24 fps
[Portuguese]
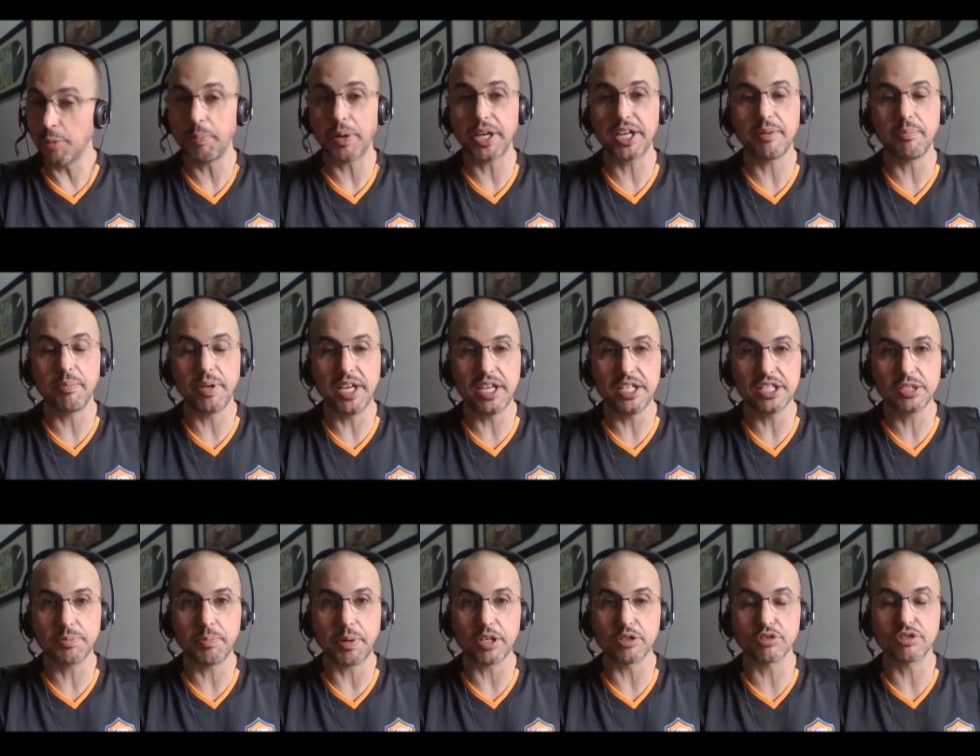parabéns
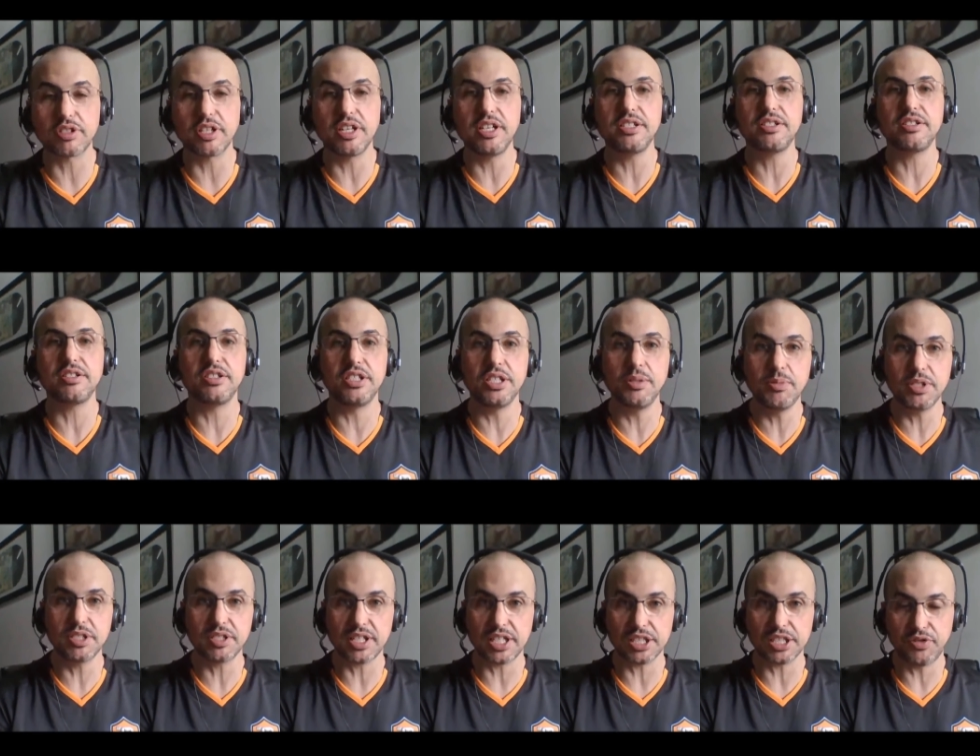para os três
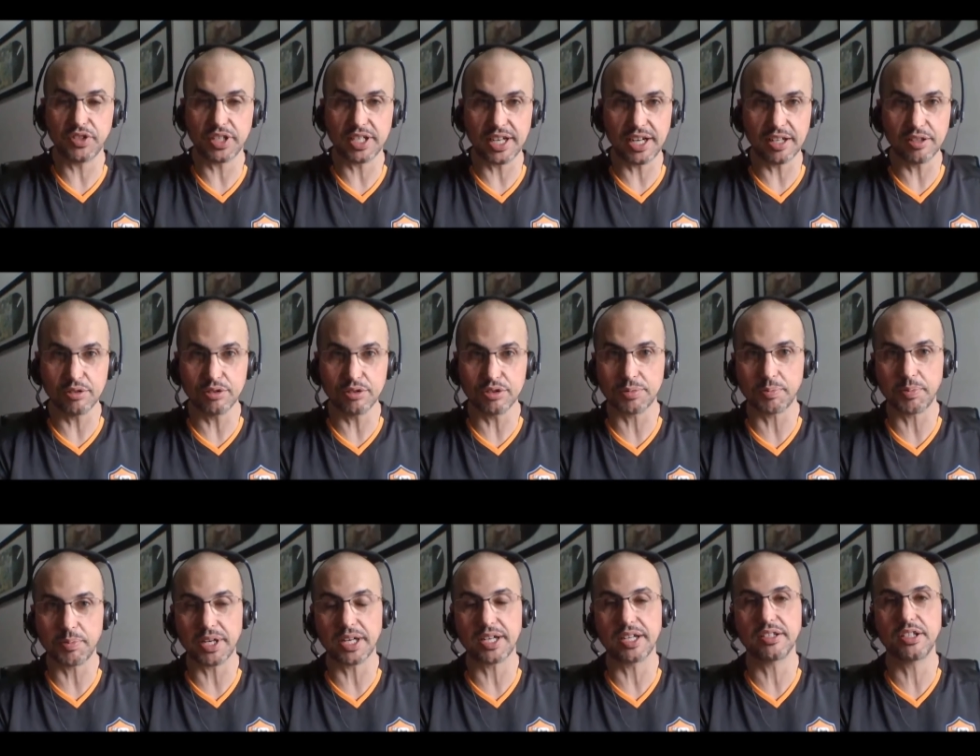times classificados
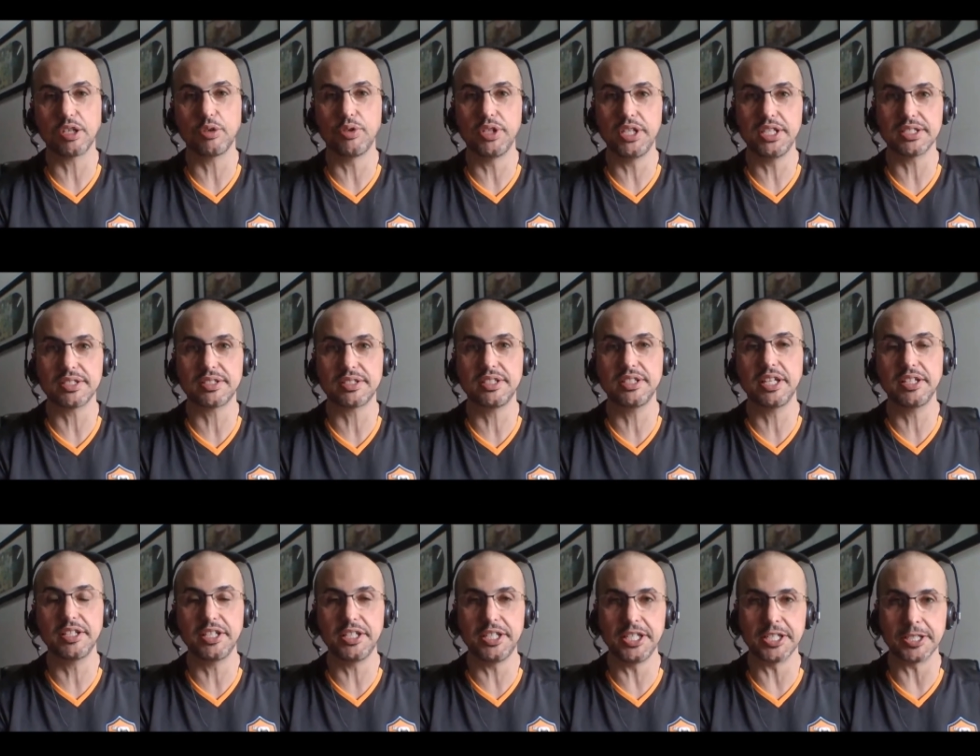para a categoria
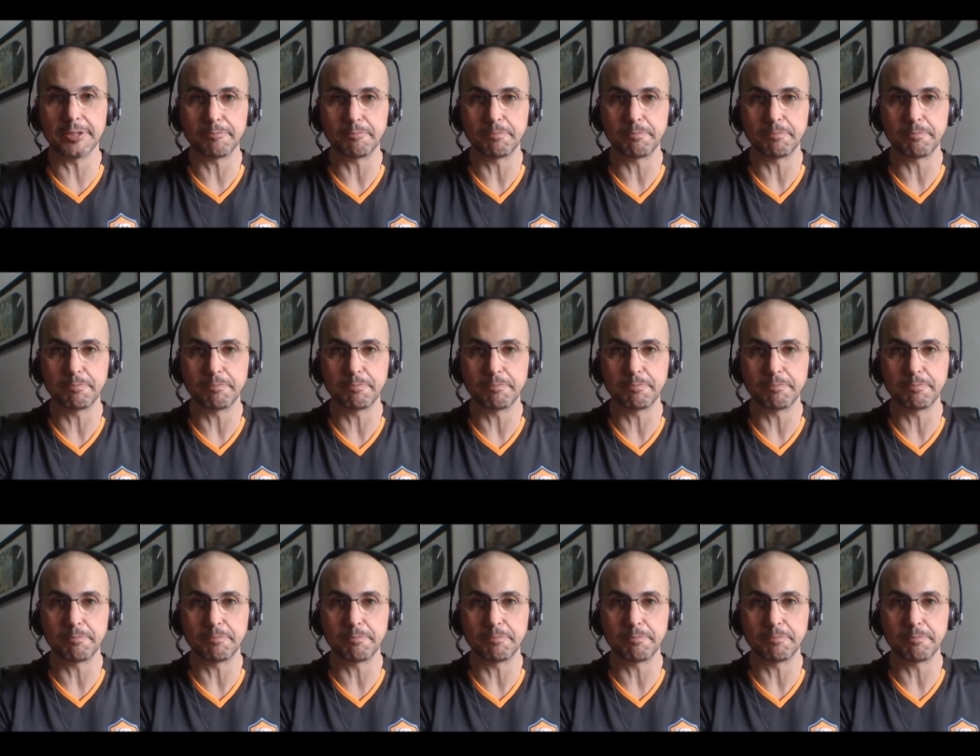Cidadania.